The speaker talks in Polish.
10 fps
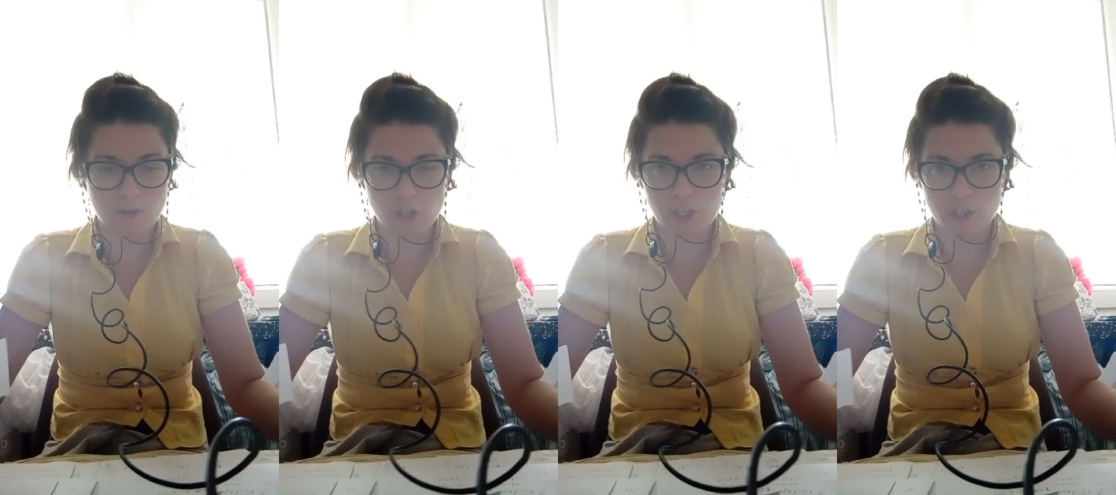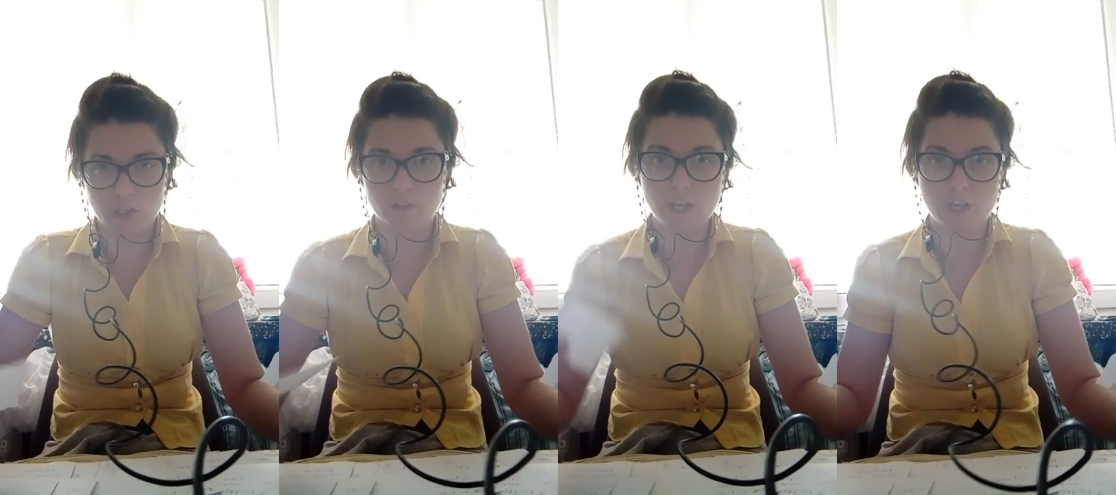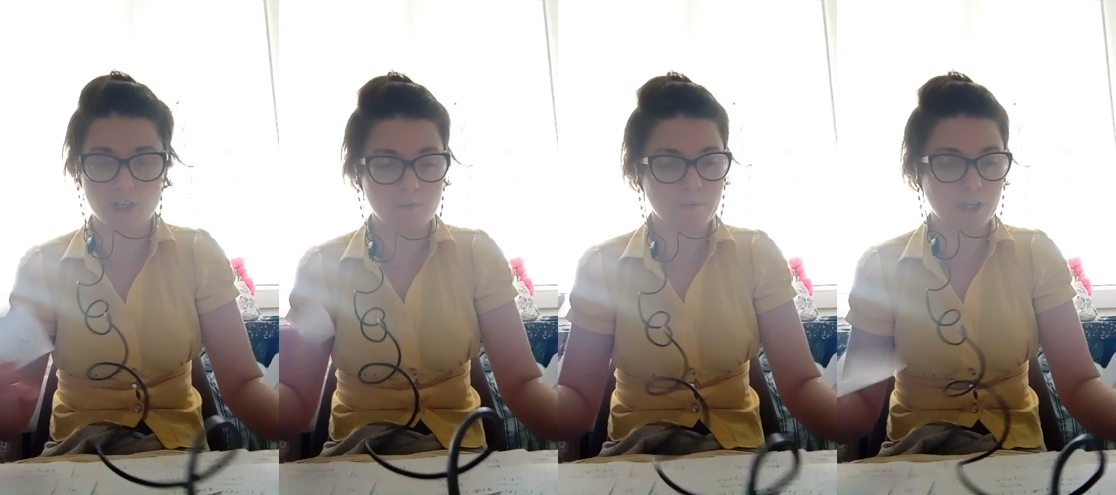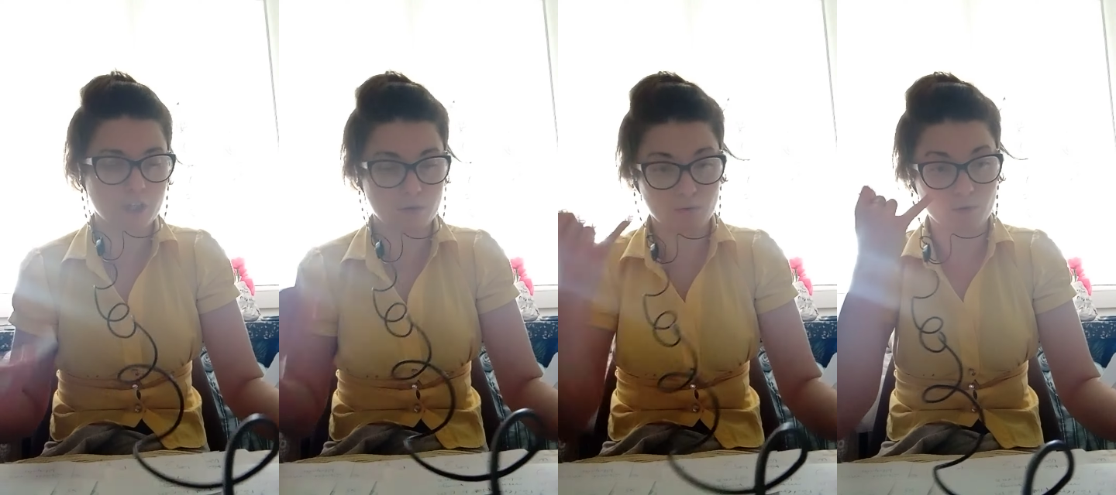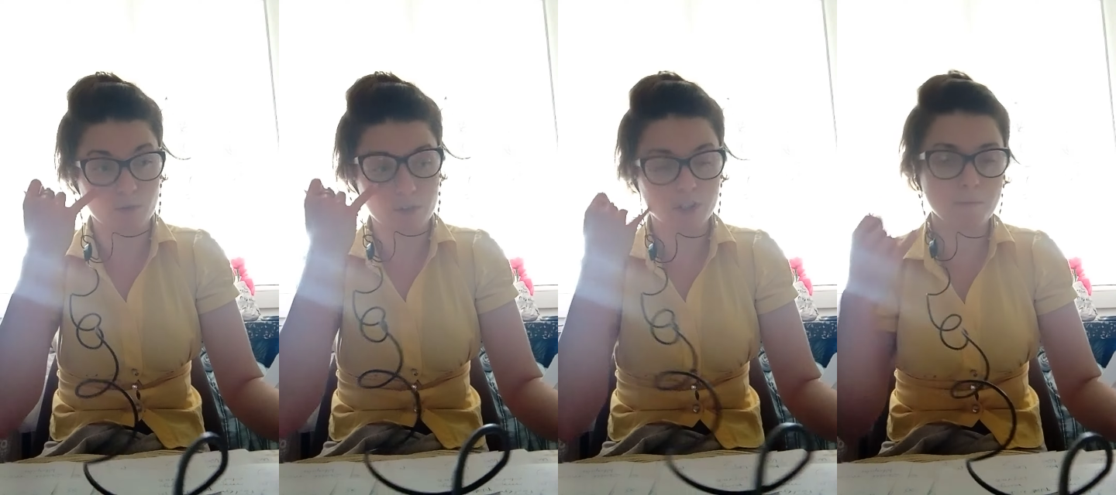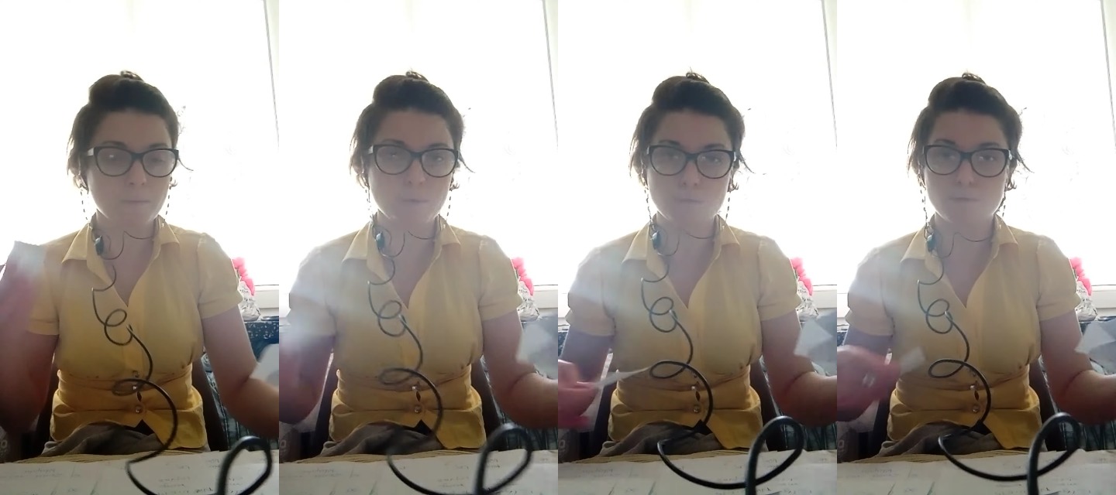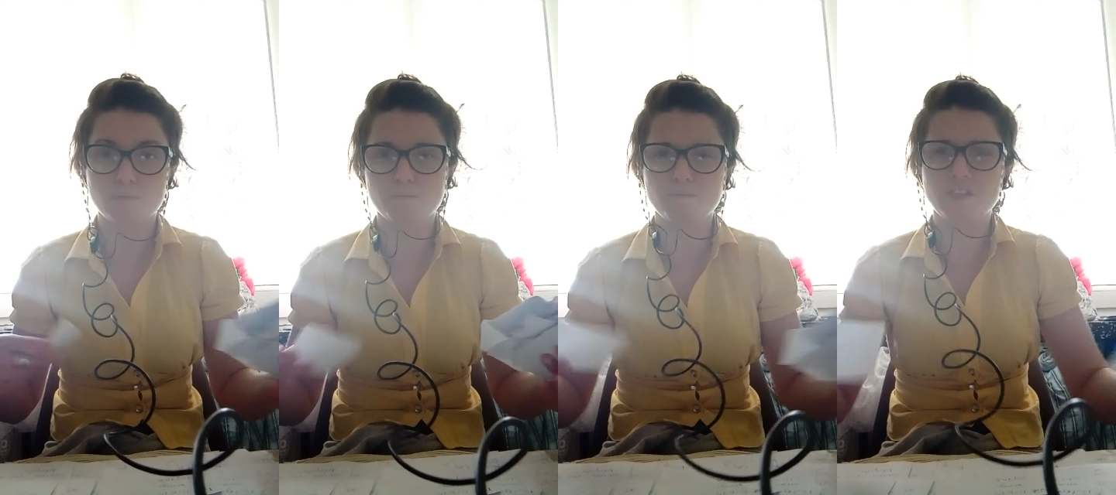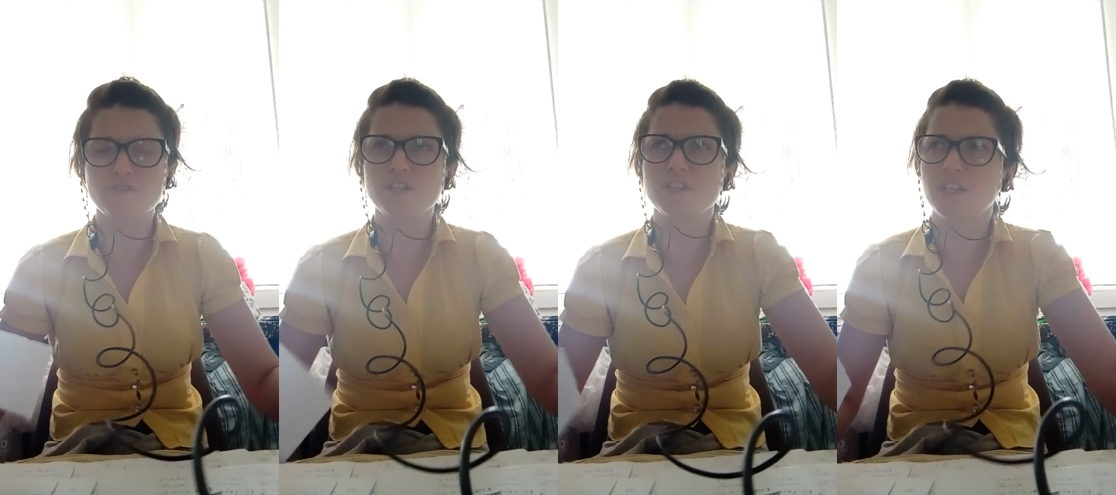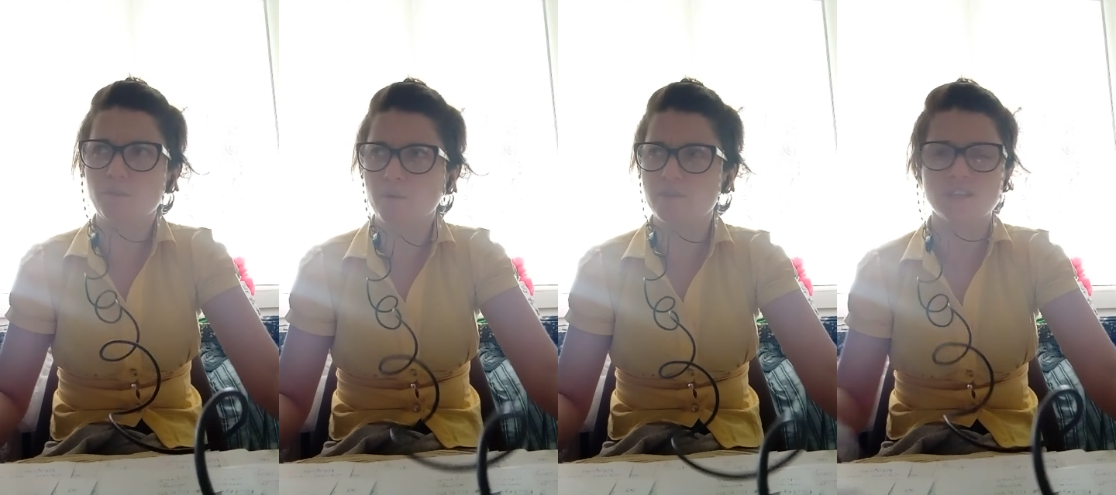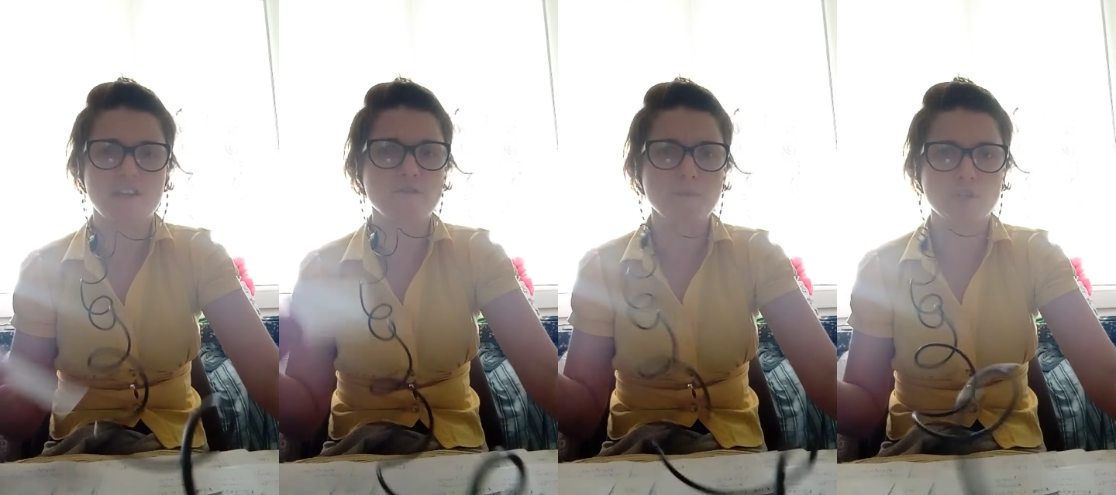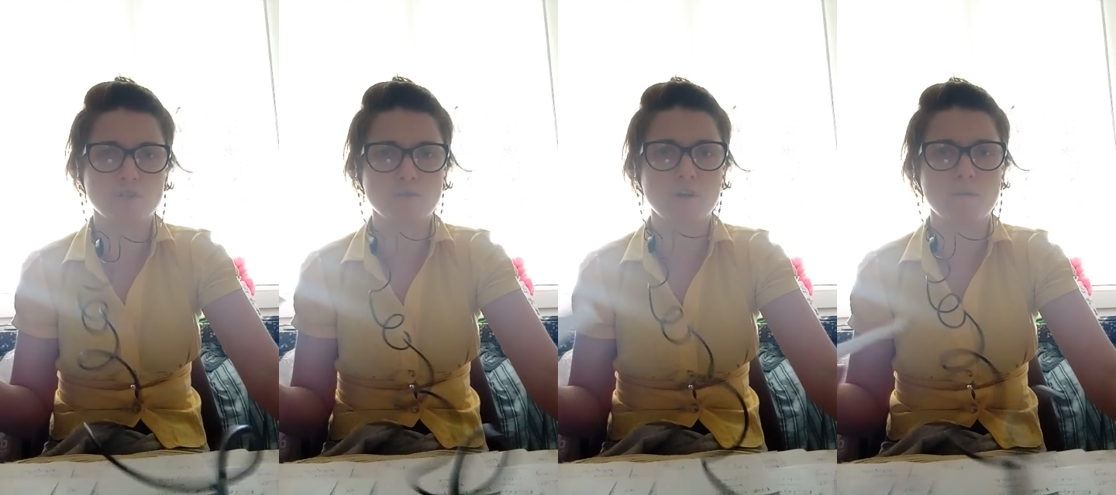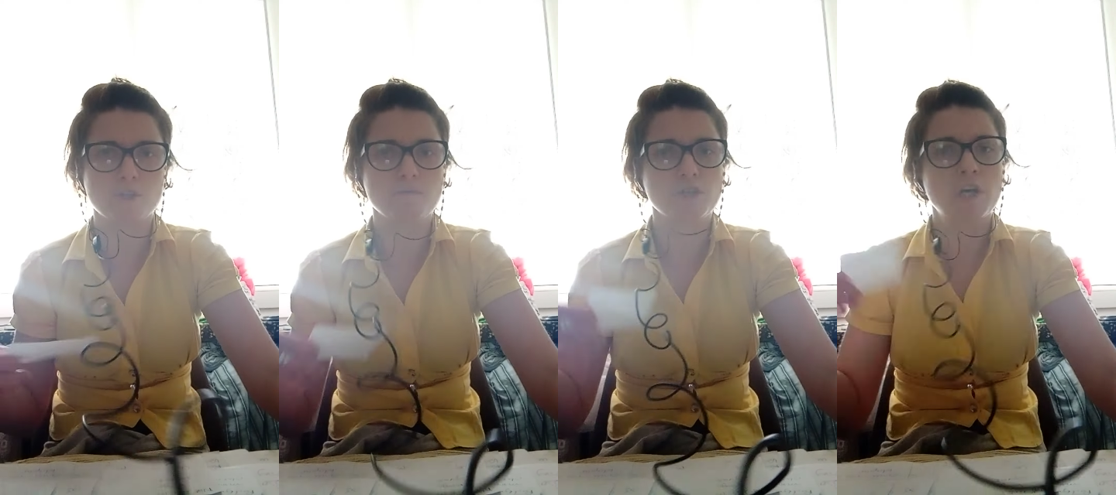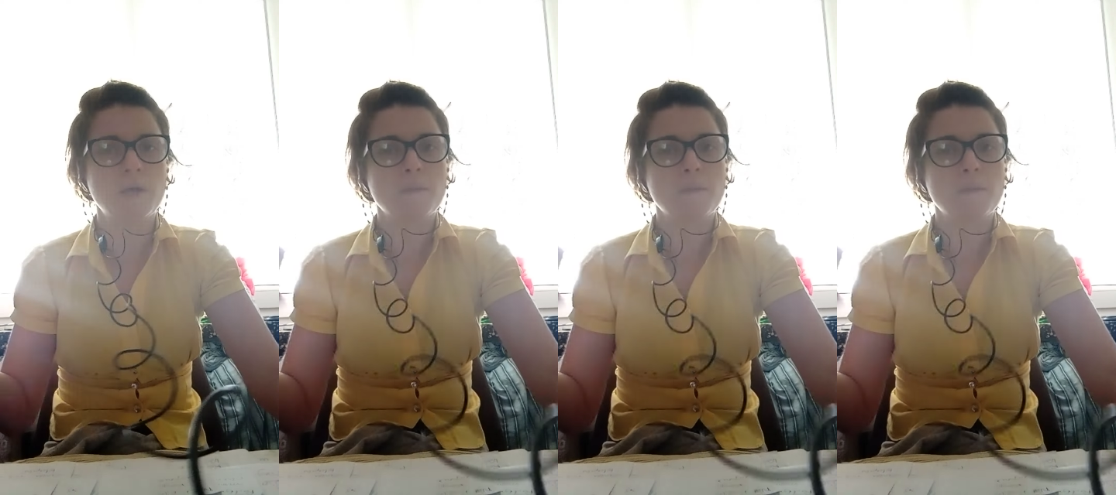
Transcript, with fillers: Wiecie dlaczego nie? Że brak szacunku do niego po prostu zawsze jest takie powiedzenie, wybierz to drugą, bo żebyś